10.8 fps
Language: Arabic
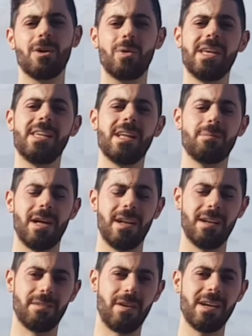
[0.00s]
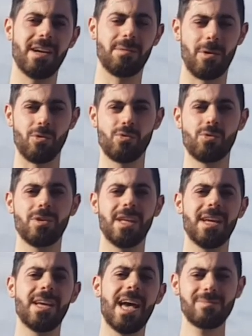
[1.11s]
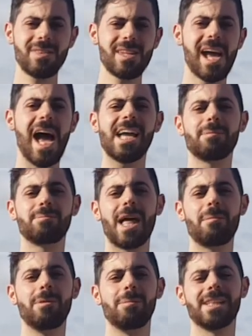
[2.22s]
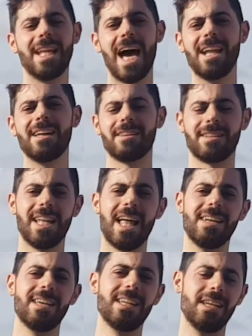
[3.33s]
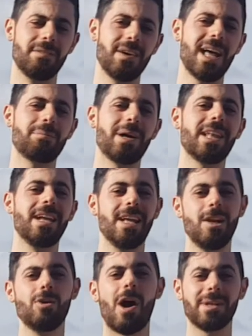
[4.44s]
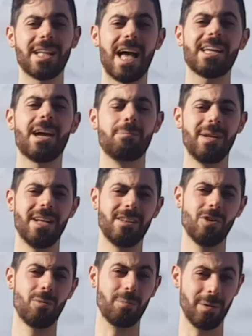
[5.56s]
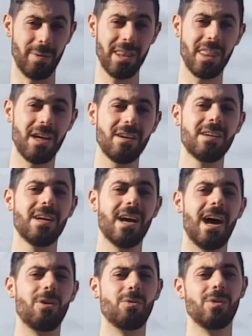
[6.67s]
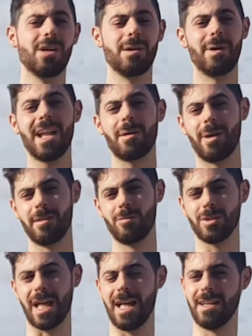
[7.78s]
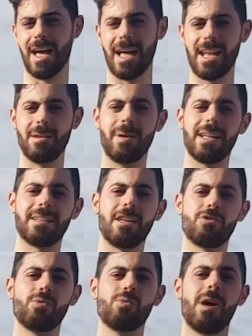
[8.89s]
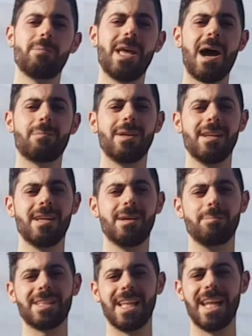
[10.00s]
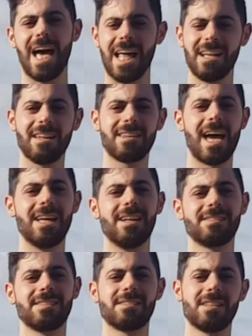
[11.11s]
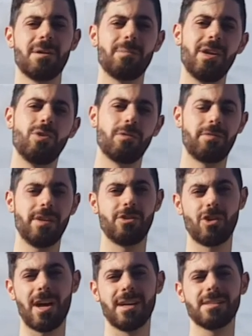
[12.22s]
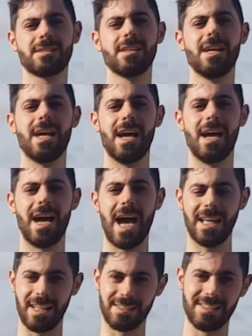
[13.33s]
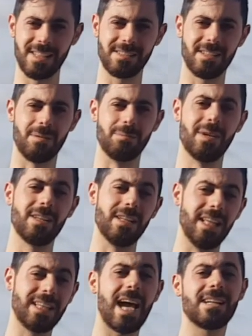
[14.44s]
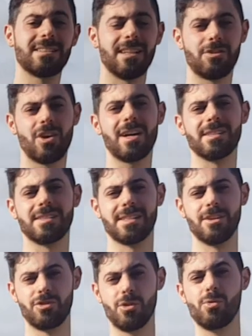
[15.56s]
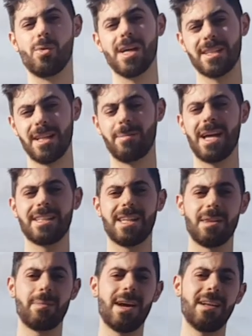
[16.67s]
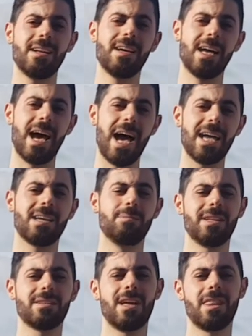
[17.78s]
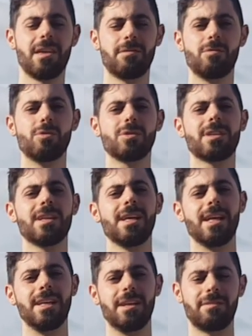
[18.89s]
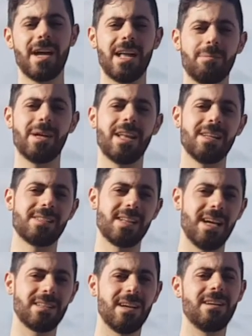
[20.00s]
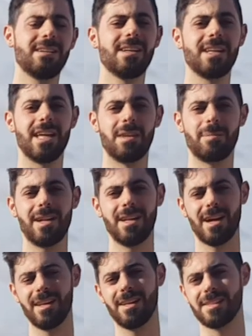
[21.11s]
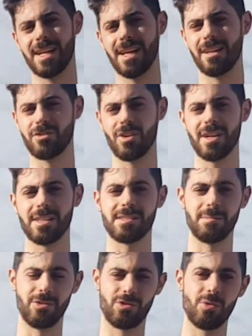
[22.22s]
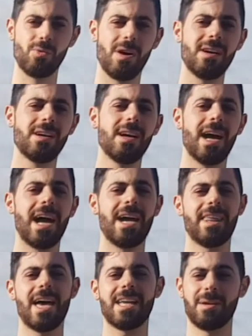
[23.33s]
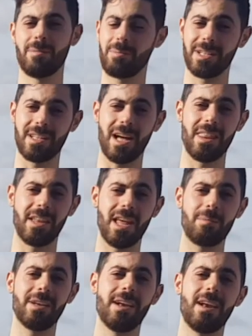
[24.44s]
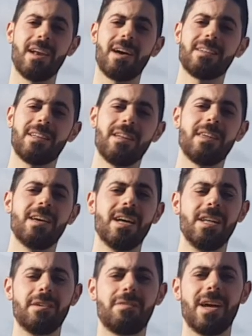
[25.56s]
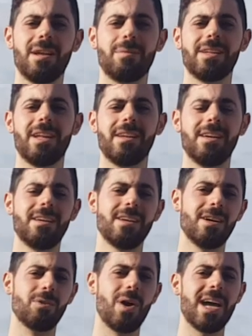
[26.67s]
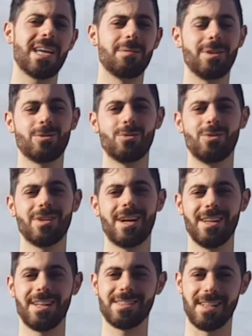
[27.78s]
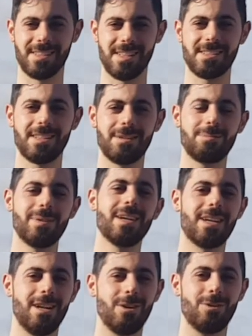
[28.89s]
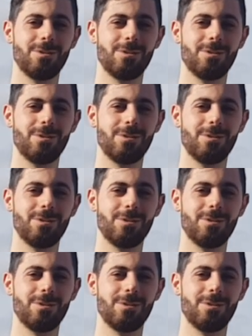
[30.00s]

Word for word: وهي الفاير موجوده هيك بتعمل مثل قلق للدفاع المدني اللي هو عم يتحكم من الزوم من برا او بلا ما يفوت على على البيت لجوا بيعمل مثل قلق هيدا السيستم انه في شخص آه، هيدا السيستم ديتكت لشخص جوات البيت كرمال هيك بيضطر يفوت الدفاع المدني ساعتها كرمال يخلص هيدا الشخص من جوا غير هيك ما بيتعرض ابدا للخطر الدفاع المدني وهيك بنكون خلصنا السيستم كله